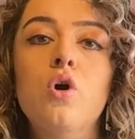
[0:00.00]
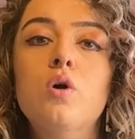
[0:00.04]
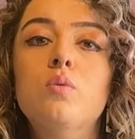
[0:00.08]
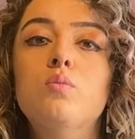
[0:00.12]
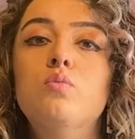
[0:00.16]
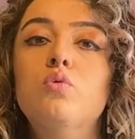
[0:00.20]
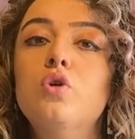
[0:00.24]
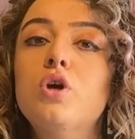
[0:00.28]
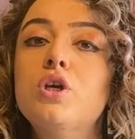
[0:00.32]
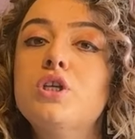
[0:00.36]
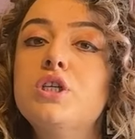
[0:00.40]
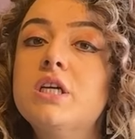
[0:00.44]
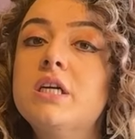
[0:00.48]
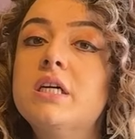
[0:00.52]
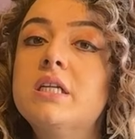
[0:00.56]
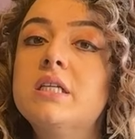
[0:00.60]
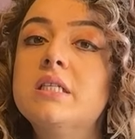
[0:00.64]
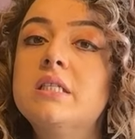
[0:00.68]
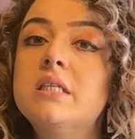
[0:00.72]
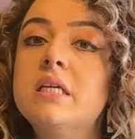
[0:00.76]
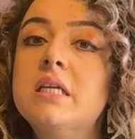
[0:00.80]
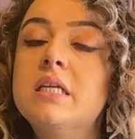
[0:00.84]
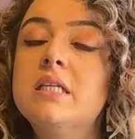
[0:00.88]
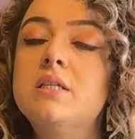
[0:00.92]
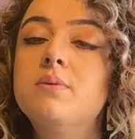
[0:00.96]
Bu gece
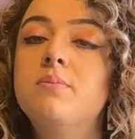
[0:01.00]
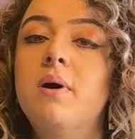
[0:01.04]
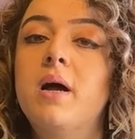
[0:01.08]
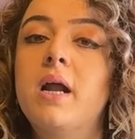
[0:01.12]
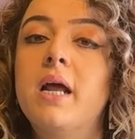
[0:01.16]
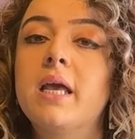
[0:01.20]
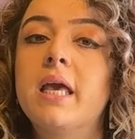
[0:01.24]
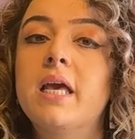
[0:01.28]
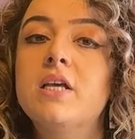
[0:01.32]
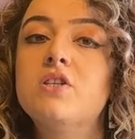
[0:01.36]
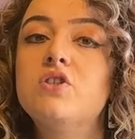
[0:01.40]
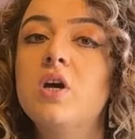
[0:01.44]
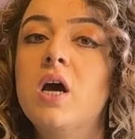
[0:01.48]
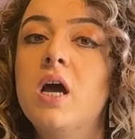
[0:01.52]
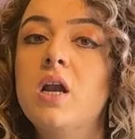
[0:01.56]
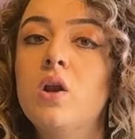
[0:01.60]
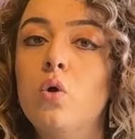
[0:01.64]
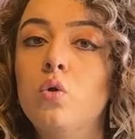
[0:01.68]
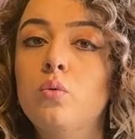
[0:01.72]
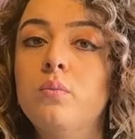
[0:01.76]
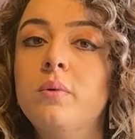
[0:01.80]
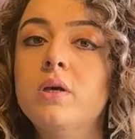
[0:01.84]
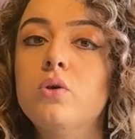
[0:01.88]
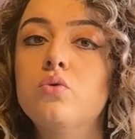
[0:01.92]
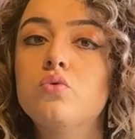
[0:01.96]
yarısından itibaren geçerli
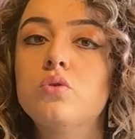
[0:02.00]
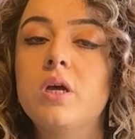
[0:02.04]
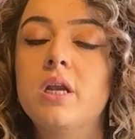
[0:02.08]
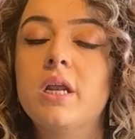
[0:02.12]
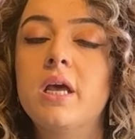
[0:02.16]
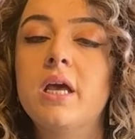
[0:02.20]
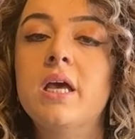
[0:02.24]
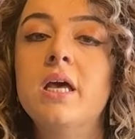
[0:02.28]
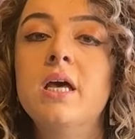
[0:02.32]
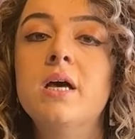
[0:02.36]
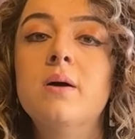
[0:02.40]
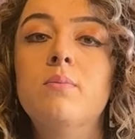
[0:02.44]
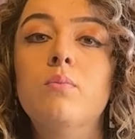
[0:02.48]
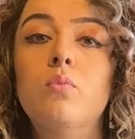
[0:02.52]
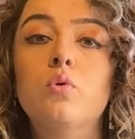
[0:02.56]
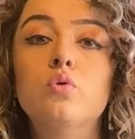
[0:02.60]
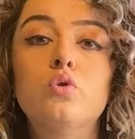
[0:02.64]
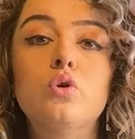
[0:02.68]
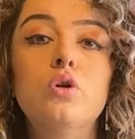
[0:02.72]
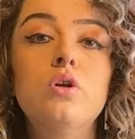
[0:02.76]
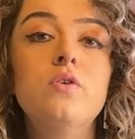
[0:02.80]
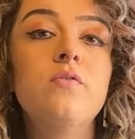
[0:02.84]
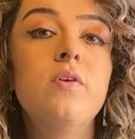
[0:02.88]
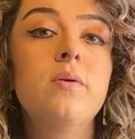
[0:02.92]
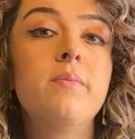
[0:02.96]
olmak üzere
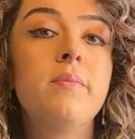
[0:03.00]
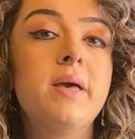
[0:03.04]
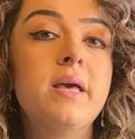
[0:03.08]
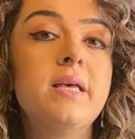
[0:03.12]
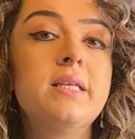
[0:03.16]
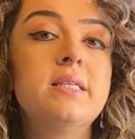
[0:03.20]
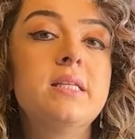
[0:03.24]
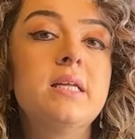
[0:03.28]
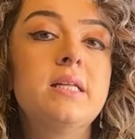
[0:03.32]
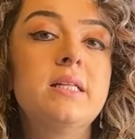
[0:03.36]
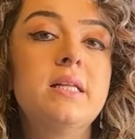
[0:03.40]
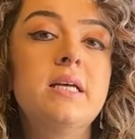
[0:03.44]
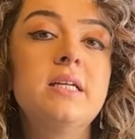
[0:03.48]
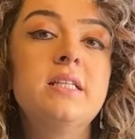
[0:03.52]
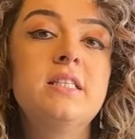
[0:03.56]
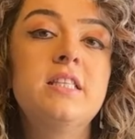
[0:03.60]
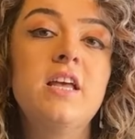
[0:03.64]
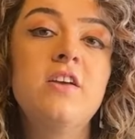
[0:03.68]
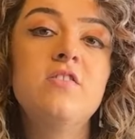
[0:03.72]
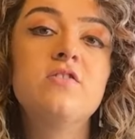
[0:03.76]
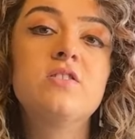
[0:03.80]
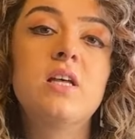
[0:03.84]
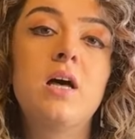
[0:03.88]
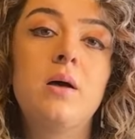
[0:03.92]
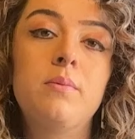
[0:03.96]
motorin ve benzine de
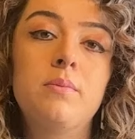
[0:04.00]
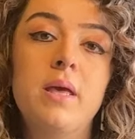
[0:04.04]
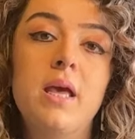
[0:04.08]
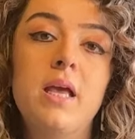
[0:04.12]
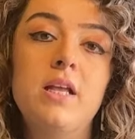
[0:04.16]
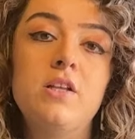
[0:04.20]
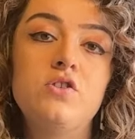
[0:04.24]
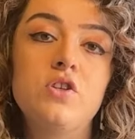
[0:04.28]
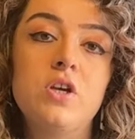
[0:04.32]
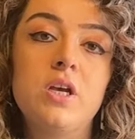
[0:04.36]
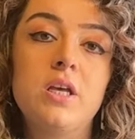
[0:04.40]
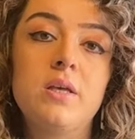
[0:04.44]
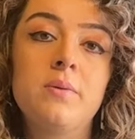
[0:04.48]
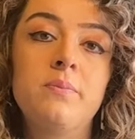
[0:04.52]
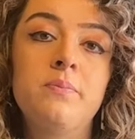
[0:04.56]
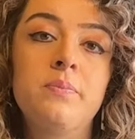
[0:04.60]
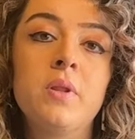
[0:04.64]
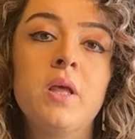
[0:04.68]
dev zam gelecek.